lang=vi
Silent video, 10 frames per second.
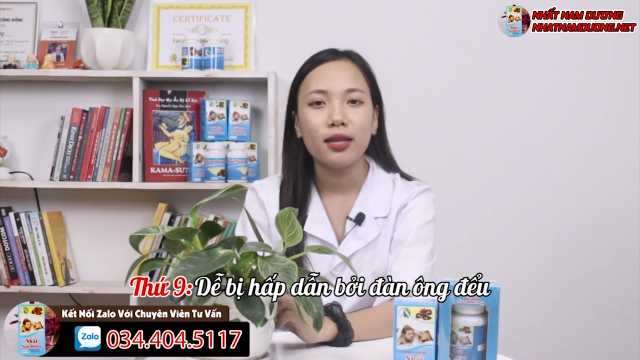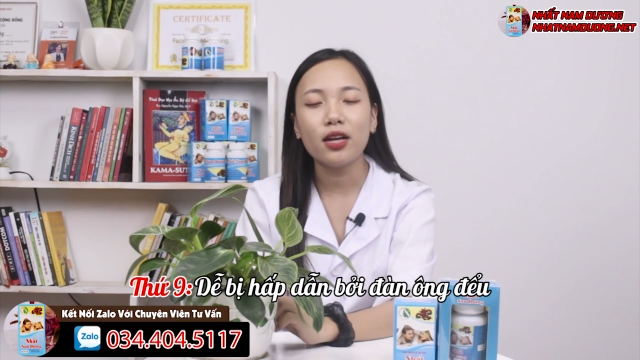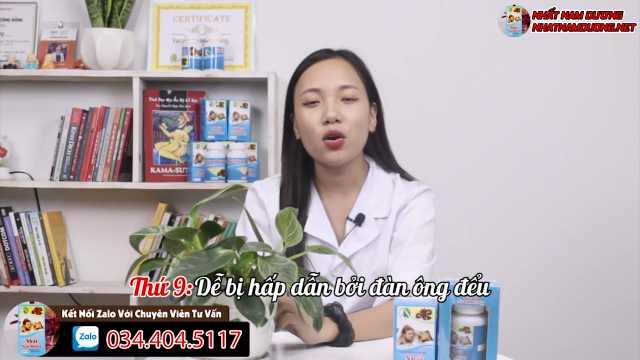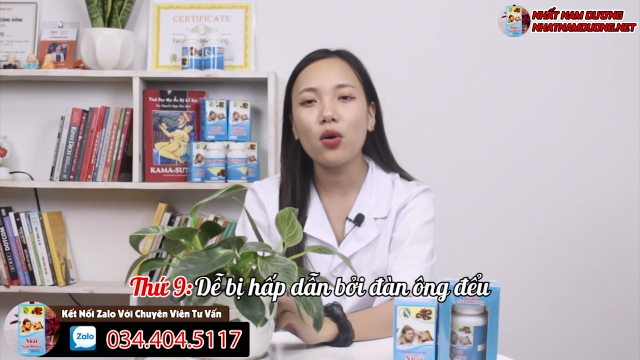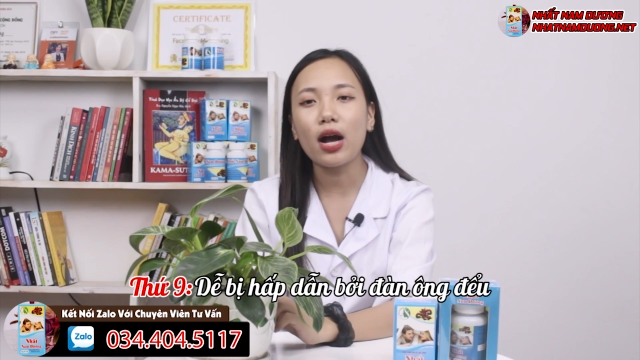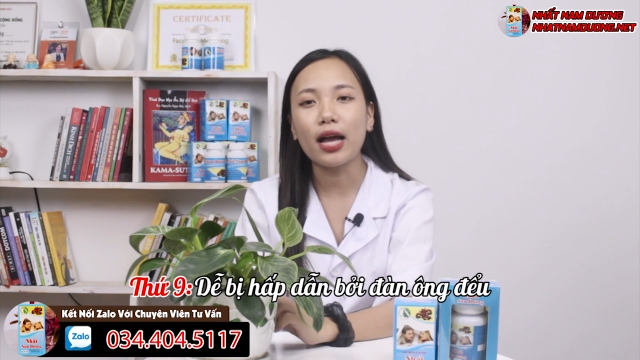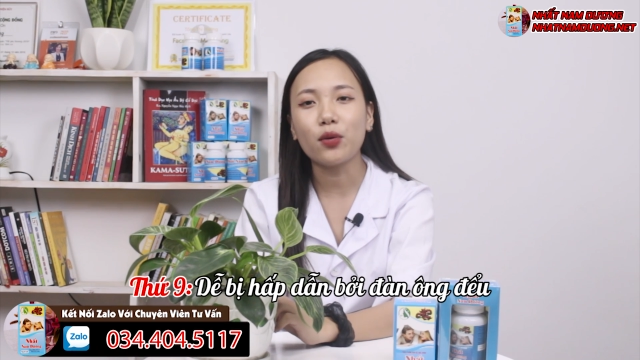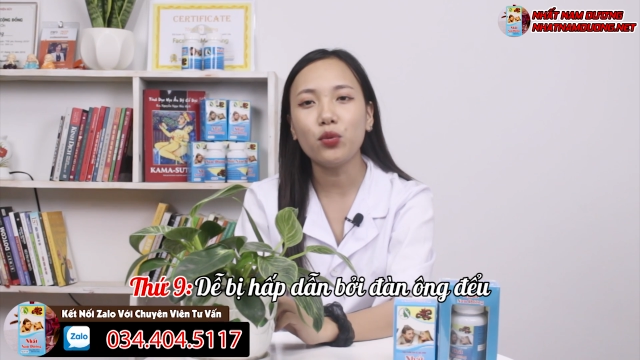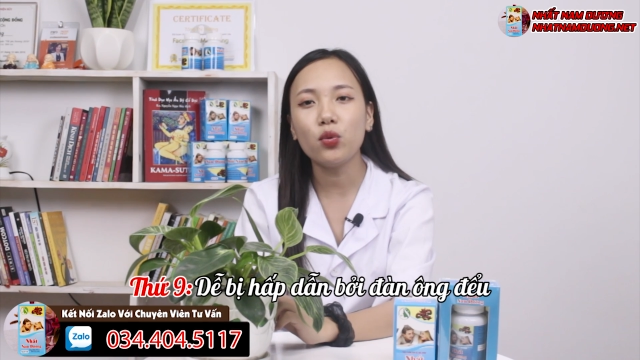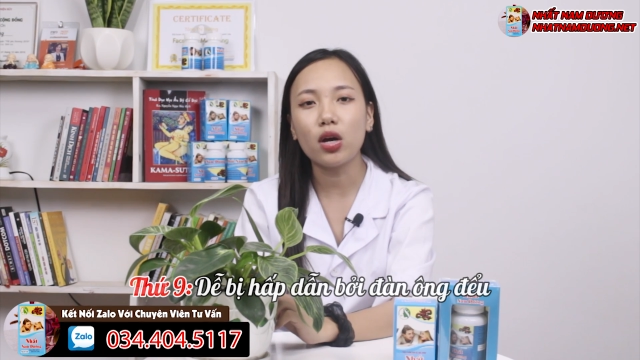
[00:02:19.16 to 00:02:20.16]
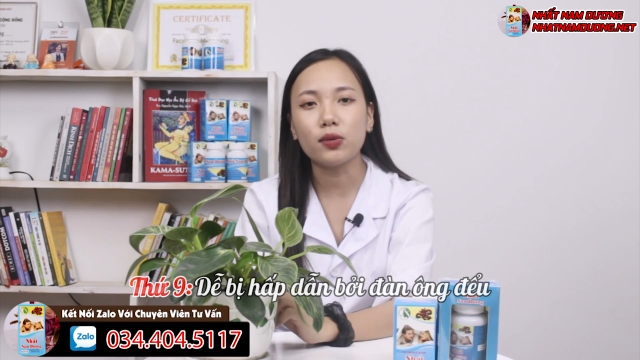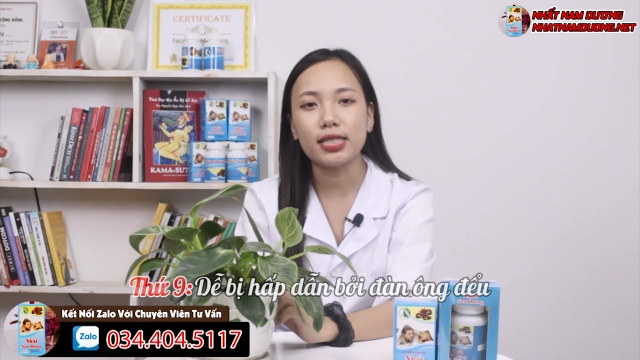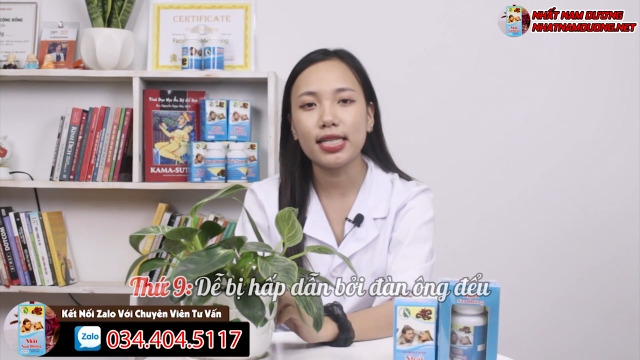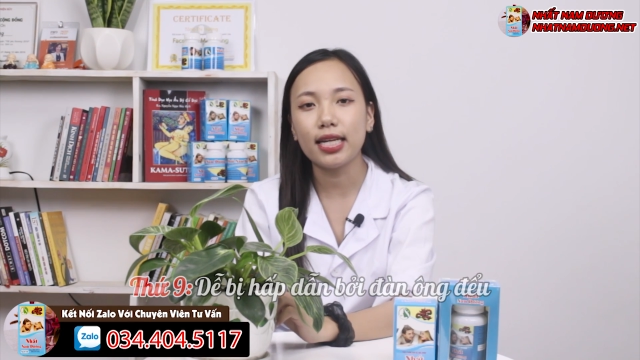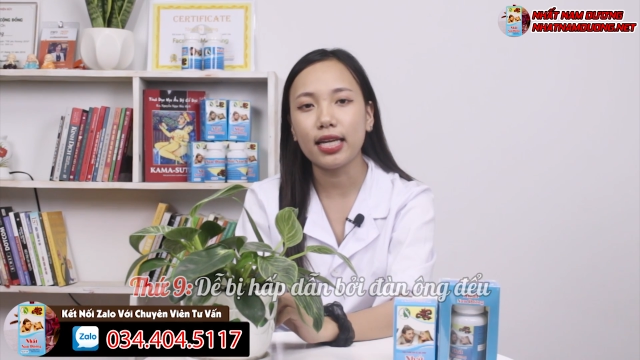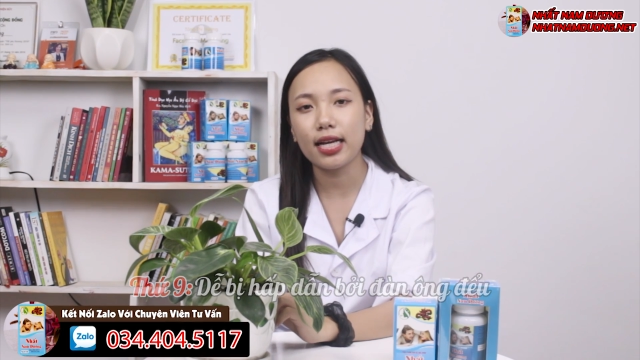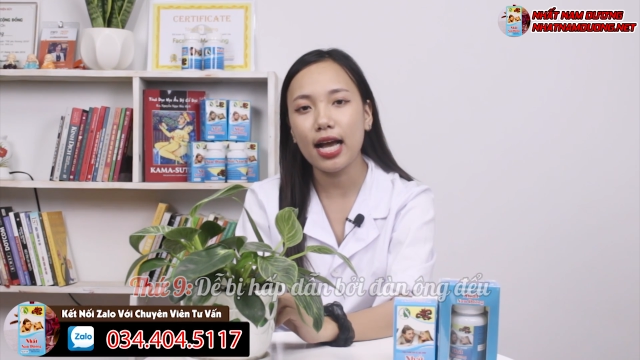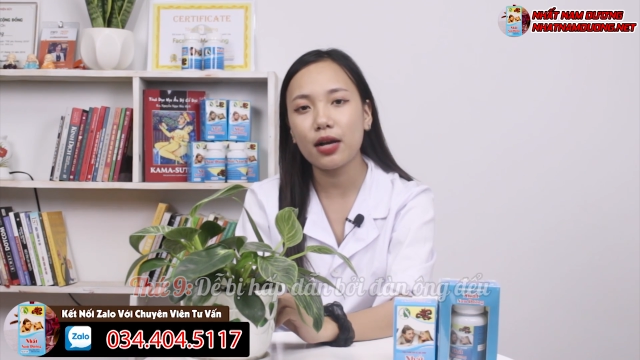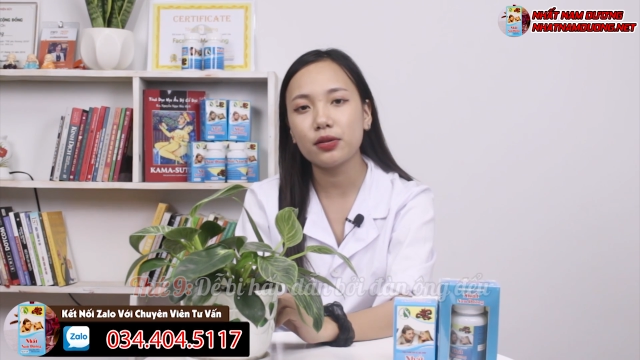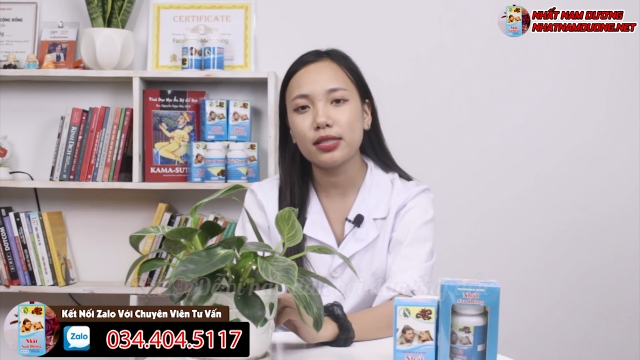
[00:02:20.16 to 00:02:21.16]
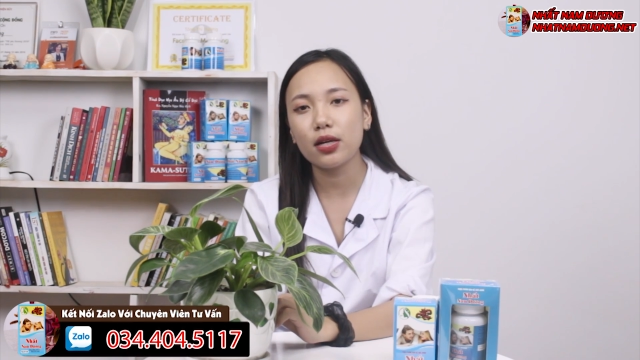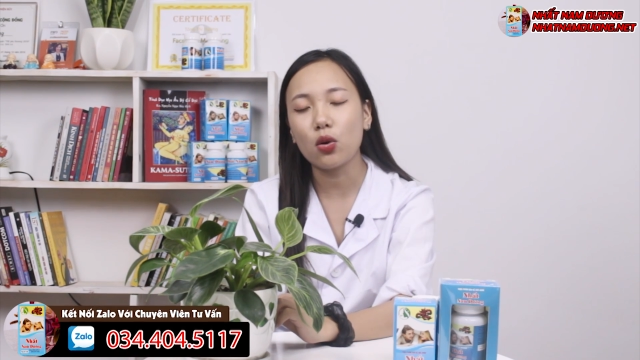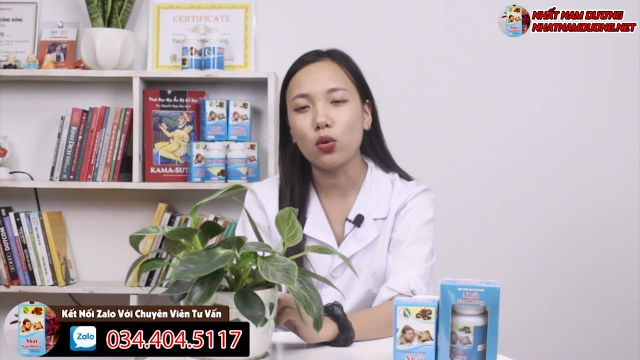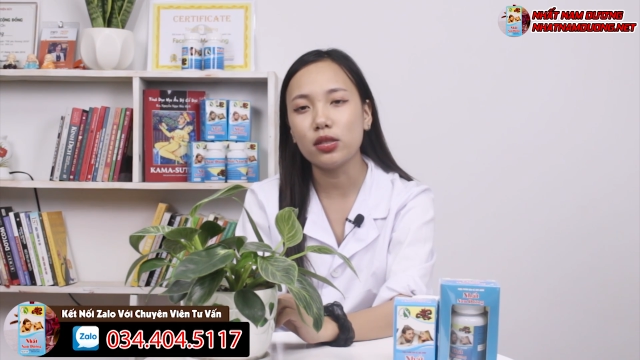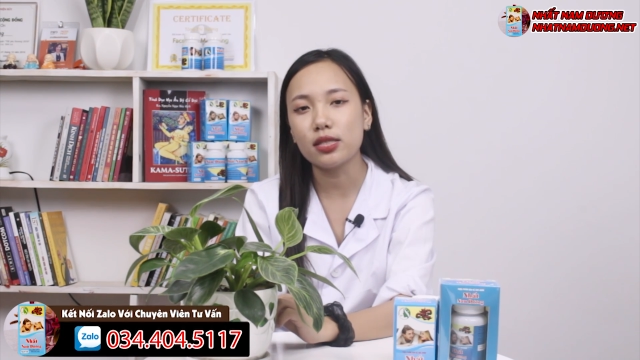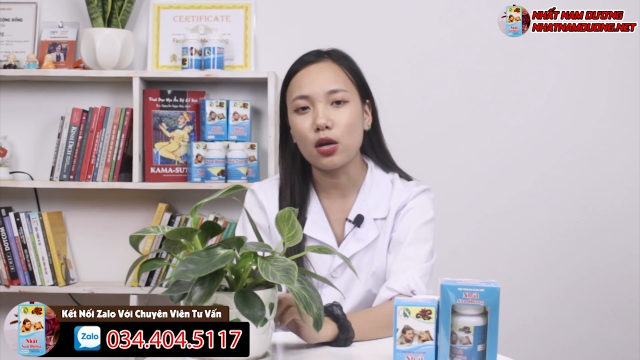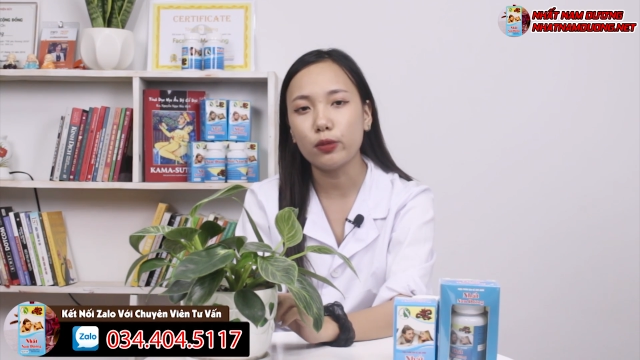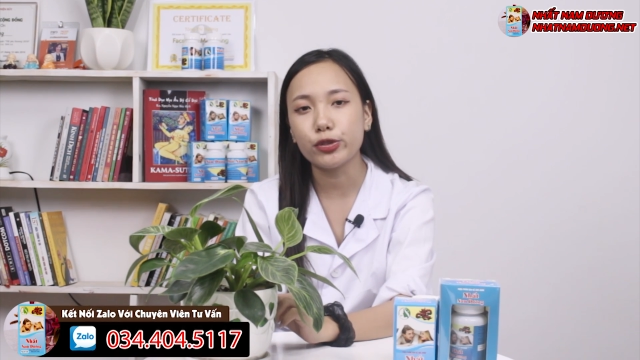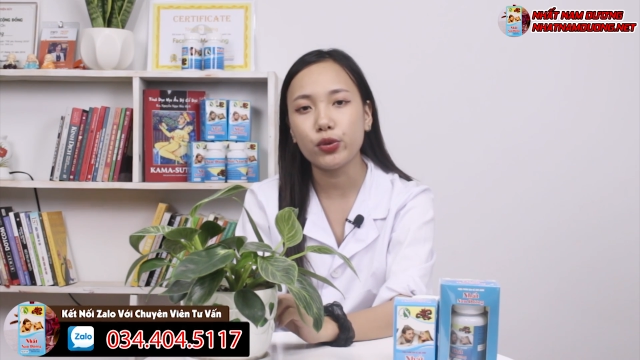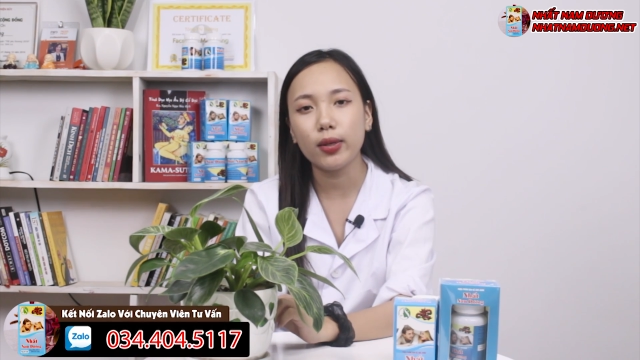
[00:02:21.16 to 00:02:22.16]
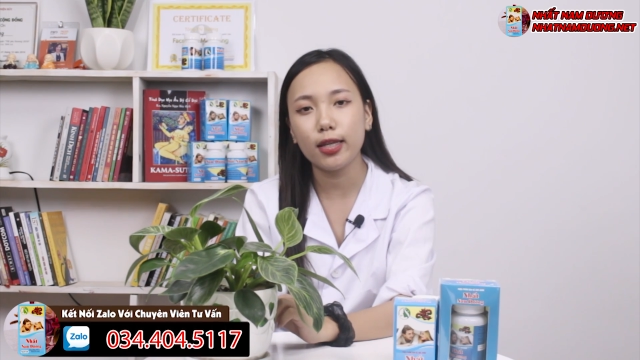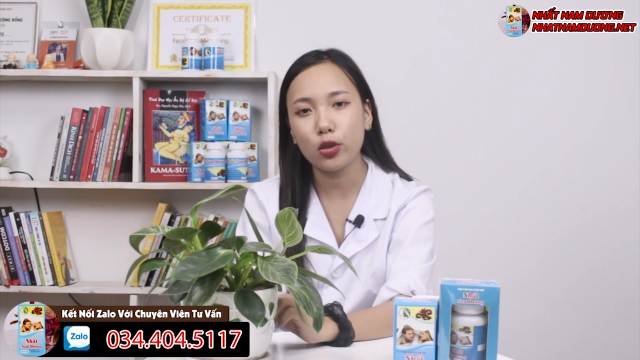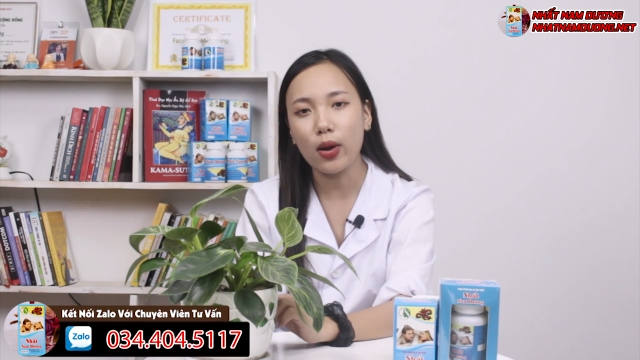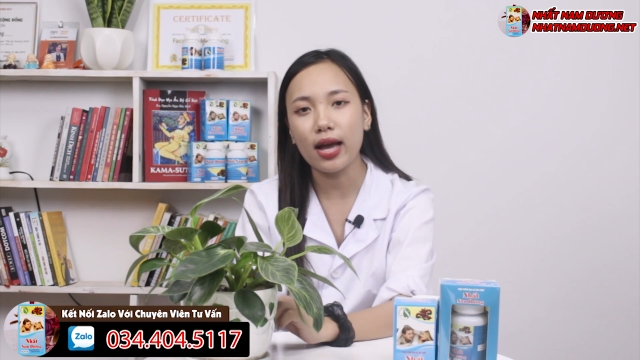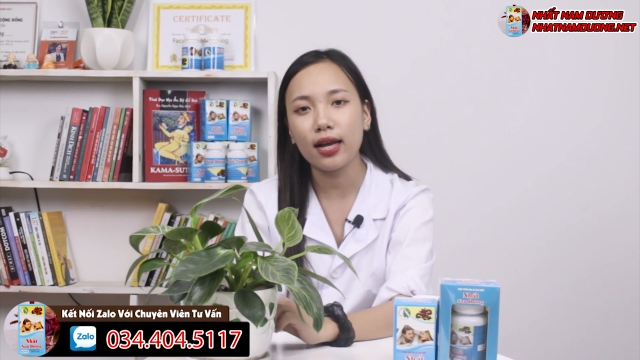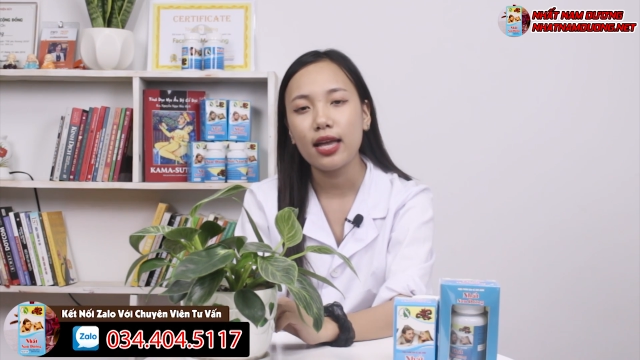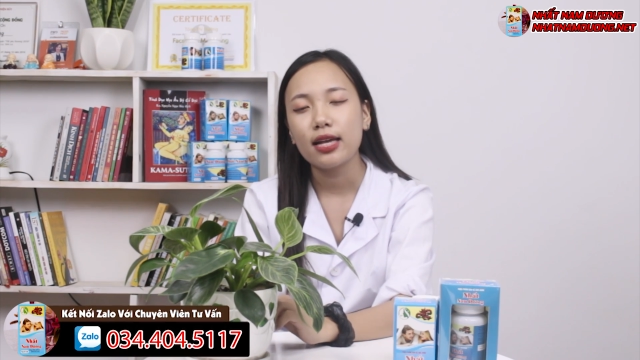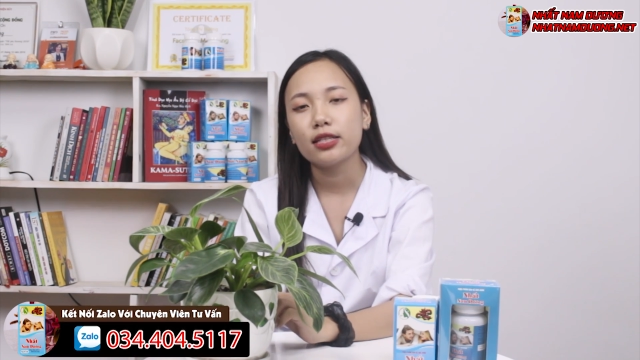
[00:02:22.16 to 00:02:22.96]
Những cô gái có nhu cầu sinh lý cao sẽ có lối sống và suy nghĩ thoáng,